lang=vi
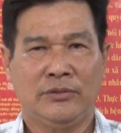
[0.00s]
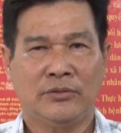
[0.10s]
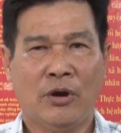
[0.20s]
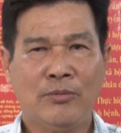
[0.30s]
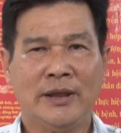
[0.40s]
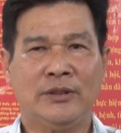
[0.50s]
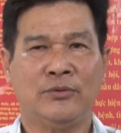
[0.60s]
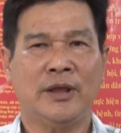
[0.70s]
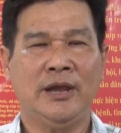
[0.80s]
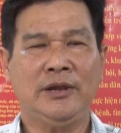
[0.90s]
tốt cái
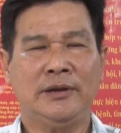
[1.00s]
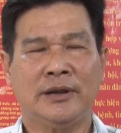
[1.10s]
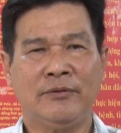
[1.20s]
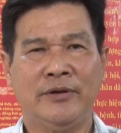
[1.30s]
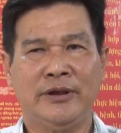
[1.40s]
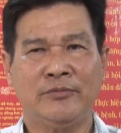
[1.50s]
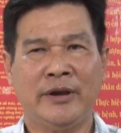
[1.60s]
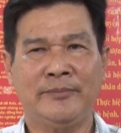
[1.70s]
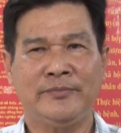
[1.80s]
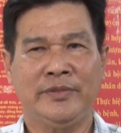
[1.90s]
thu thế đất phi nông
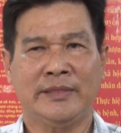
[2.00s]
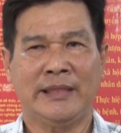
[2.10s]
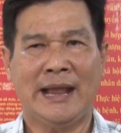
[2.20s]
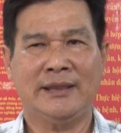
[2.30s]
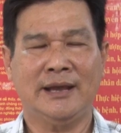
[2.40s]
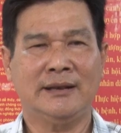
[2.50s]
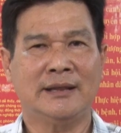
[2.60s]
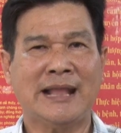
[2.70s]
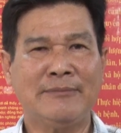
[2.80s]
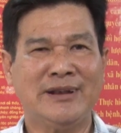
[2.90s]
nghiệp đạt trên
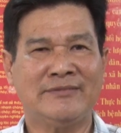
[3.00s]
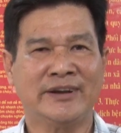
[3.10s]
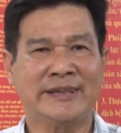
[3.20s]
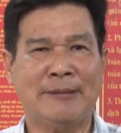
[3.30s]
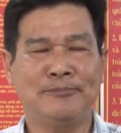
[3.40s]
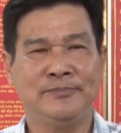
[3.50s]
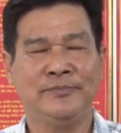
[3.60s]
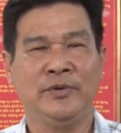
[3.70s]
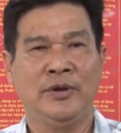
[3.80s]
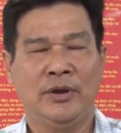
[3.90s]
là 85%
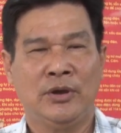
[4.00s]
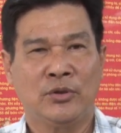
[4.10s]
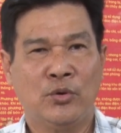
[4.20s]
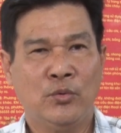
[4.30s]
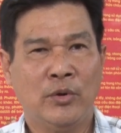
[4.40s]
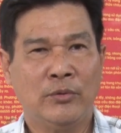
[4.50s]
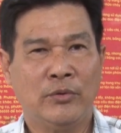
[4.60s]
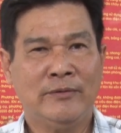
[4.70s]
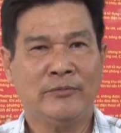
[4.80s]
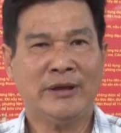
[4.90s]
thu
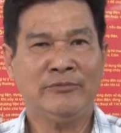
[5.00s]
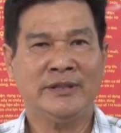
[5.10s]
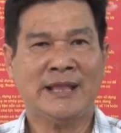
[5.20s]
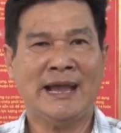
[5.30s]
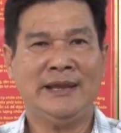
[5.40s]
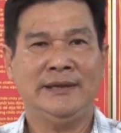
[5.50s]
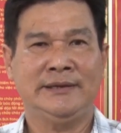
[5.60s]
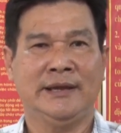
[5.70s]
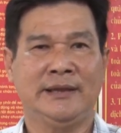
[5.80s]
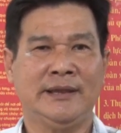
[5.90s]
quỹ phòng chống thiên tai
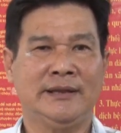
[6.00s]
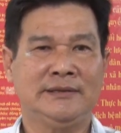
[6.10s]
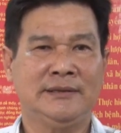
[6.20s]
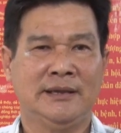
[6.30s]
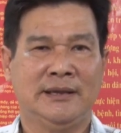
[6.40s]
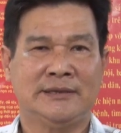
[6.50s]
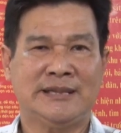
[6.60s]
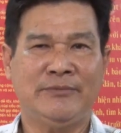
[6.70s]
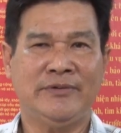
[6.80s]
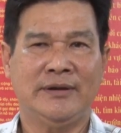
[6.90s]
à, trên
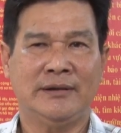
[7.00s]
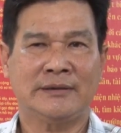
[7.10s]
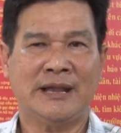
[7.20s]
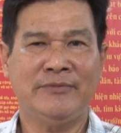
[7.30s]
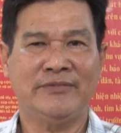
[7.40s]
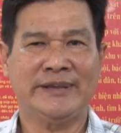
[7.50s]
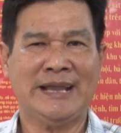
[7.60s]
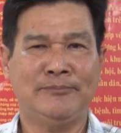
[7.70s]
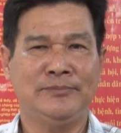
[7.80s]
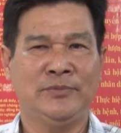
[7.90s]
60
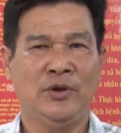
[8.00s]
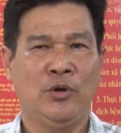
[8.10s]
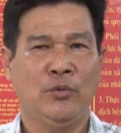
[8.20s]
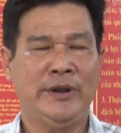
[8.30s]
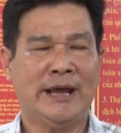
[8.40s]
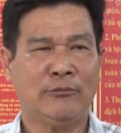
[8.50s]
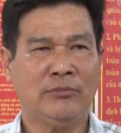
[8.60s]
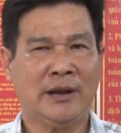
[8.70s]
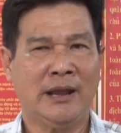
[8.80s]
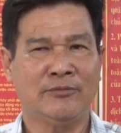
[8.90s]
60% quy định
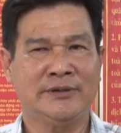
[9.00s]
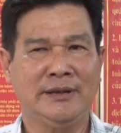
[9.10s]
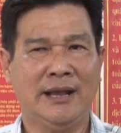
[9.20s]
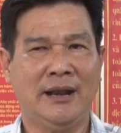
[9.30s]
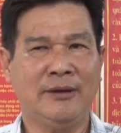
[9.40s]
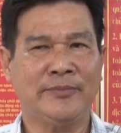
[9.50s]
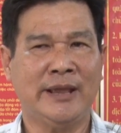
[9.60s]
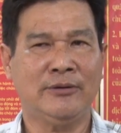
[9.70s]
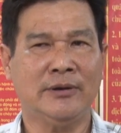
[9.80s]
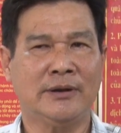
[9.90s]
các học sinh ra lớp
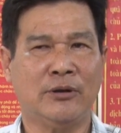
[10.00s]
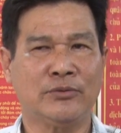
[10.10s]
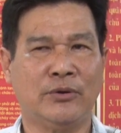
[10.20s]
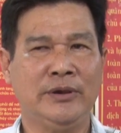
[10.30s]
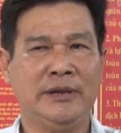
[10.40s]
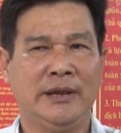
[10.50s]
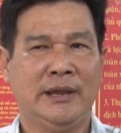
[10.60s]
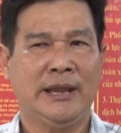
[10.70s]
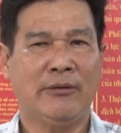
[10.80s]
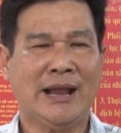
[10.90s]
theo độ tuổi
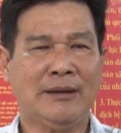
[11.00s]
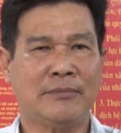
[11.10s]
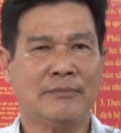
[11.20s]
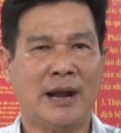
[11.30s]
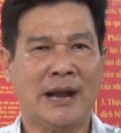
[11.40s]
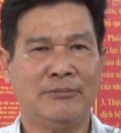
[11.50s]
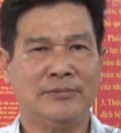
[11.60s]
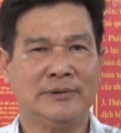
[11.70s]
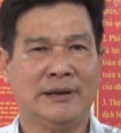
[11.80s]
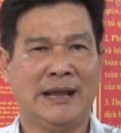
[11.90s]
vào các bậc
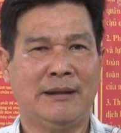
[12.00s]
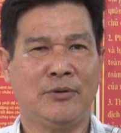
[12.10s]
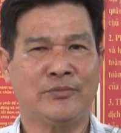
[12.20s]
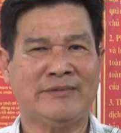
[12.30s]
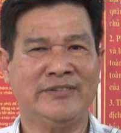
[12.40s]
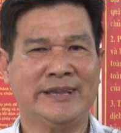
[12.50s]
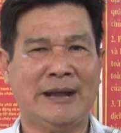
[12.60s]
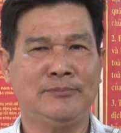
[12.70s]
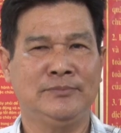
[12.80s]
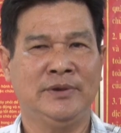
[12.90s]
học là
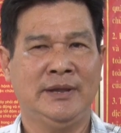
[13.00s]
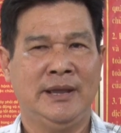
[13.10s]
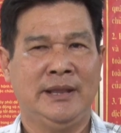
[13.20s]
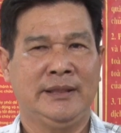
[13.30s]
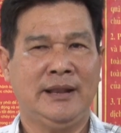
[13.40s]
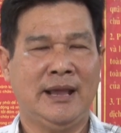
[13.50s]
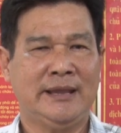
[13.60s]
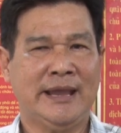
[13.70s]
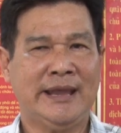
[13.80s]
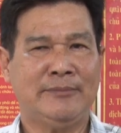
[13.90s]
100% tỷ lệ
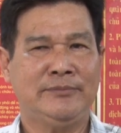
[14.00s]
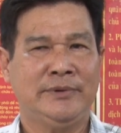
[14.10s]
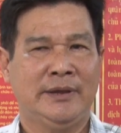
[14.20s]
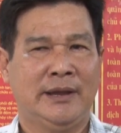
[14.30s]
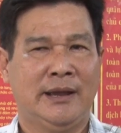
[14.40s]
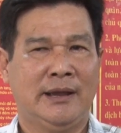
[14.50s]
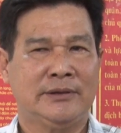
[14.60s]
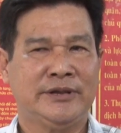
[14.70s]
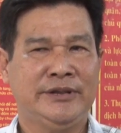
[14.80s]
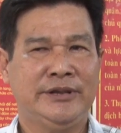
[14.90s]
trẻ em
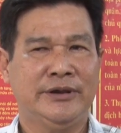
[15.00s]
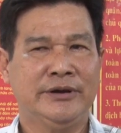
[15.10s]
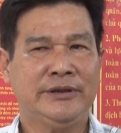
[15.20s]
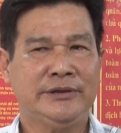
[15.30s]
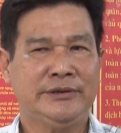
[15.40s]
suy dinh dưỡng